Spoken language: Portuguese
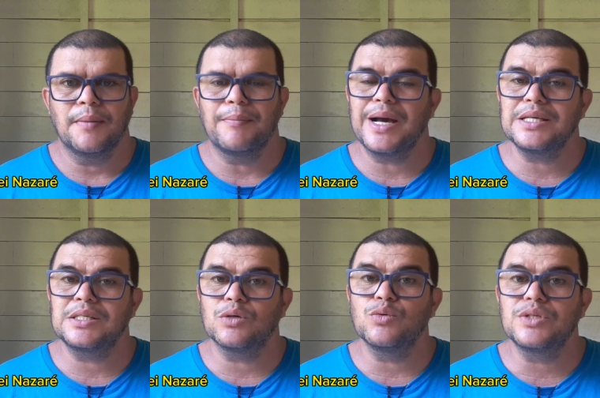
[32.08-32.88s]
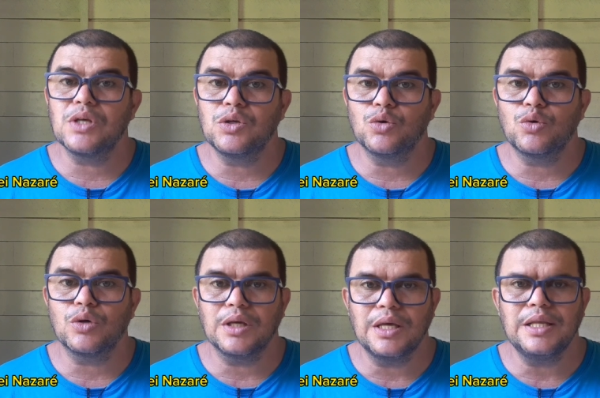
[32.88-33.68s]
mas o
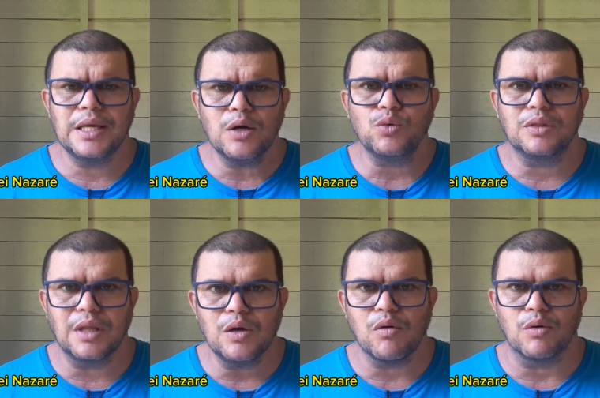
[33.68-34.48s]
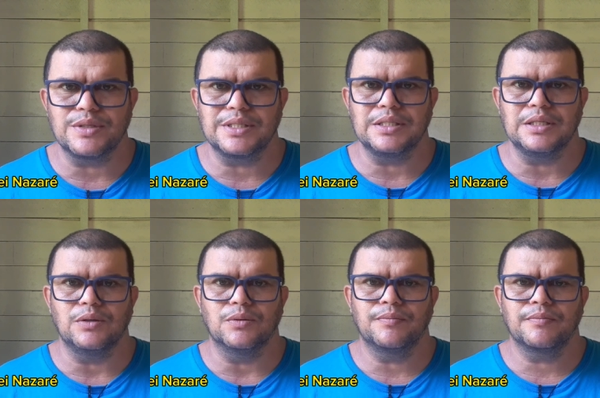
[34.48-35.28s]
Senhor, Ele é o teu
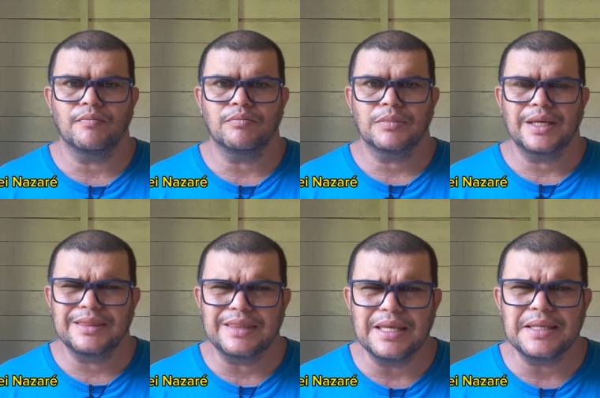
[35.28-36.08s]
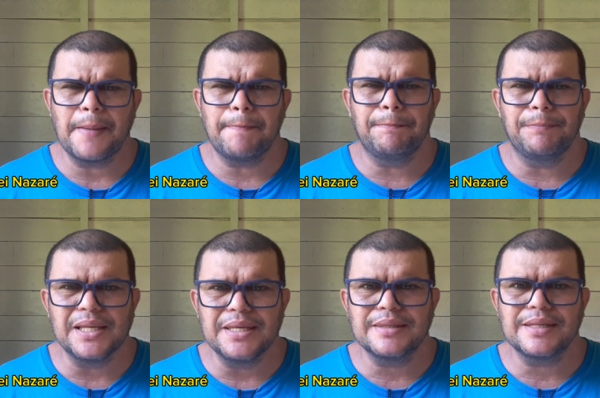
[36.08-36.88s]
auxílio. Tenha
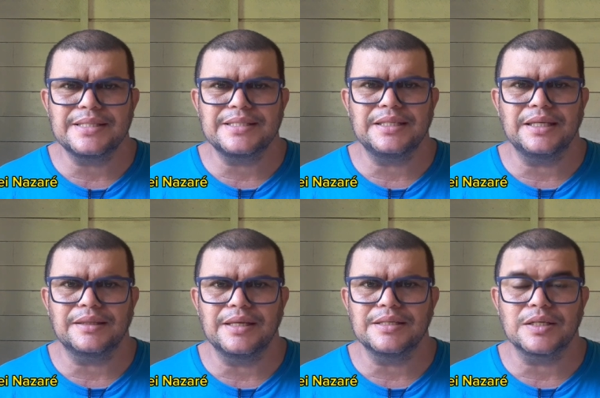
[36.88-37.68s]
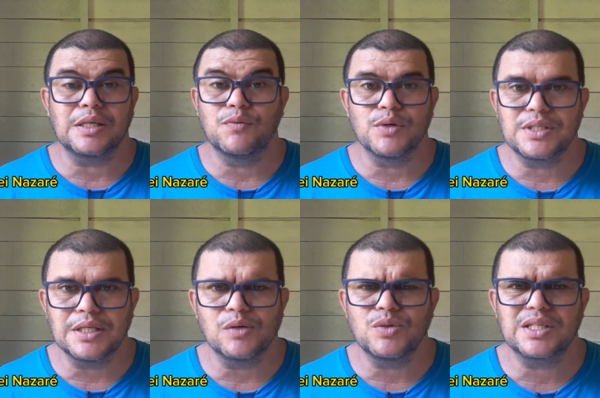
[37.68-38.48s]
plena certeza que você
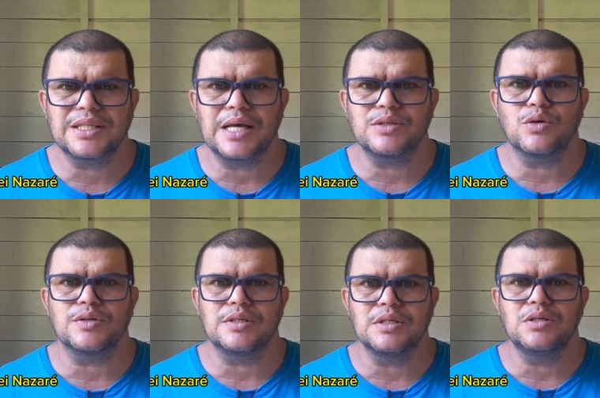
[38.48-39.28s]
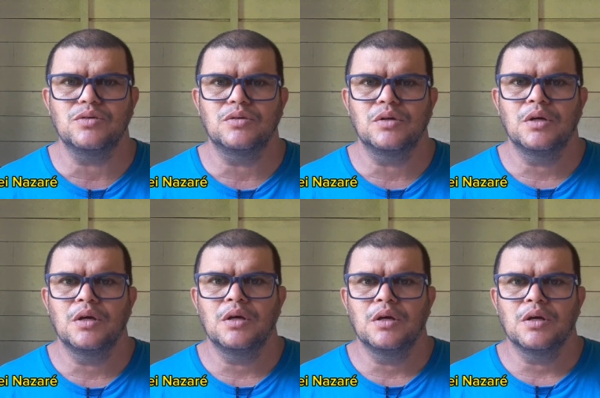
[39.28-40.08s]
não está sozinho.
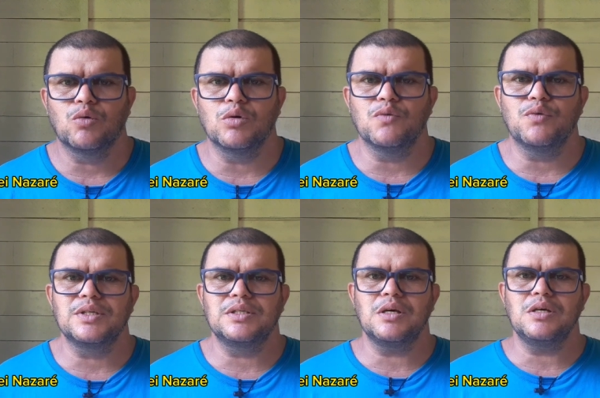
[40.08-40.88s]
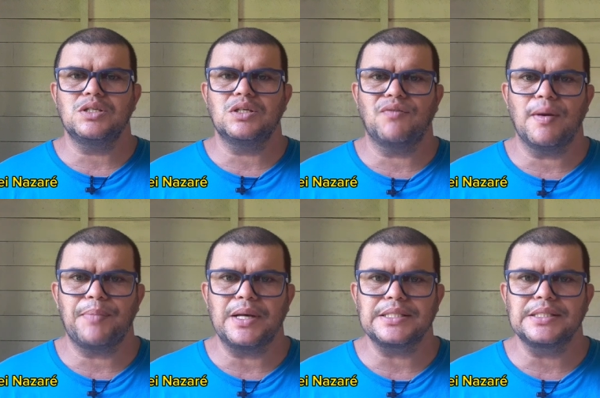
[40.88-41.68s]
Quando você estiver
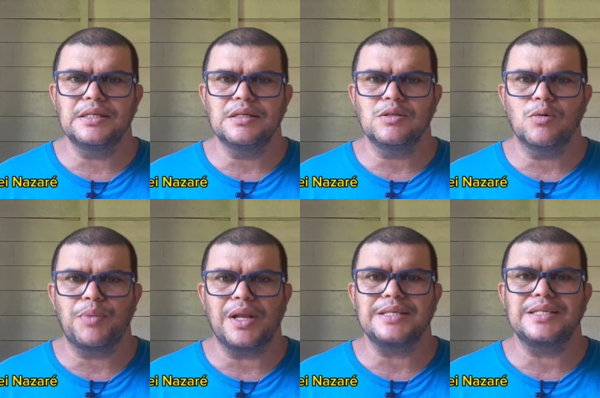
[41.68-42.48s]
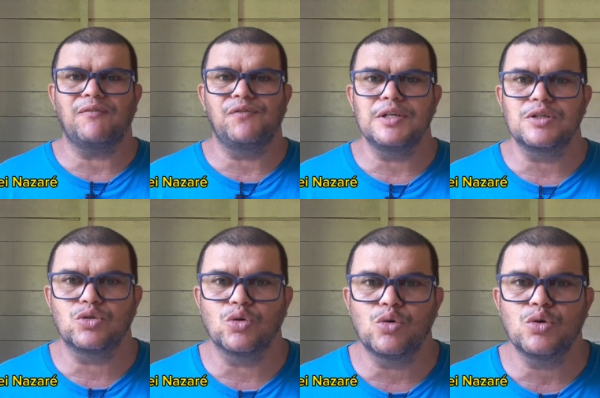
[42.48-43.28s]
passando pelas
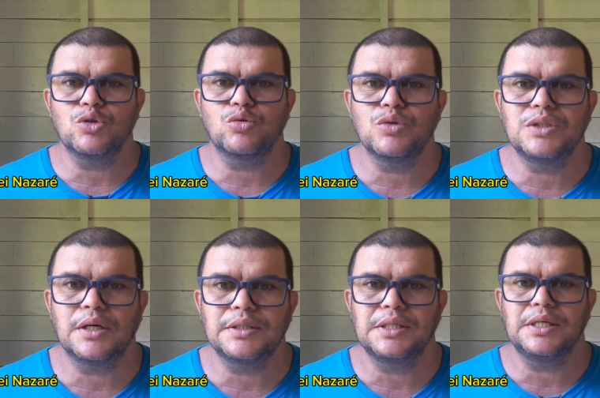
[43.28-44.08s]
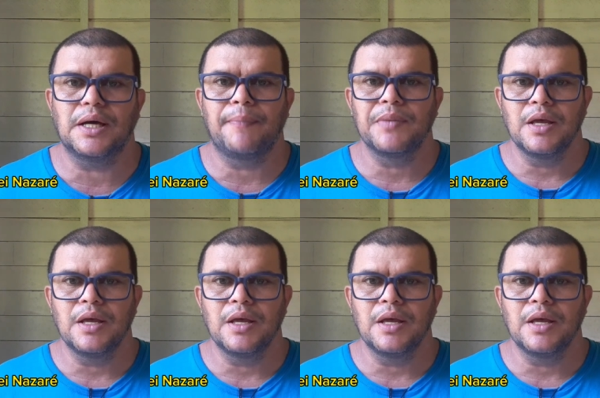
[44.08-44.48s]
aflições do dia a dia,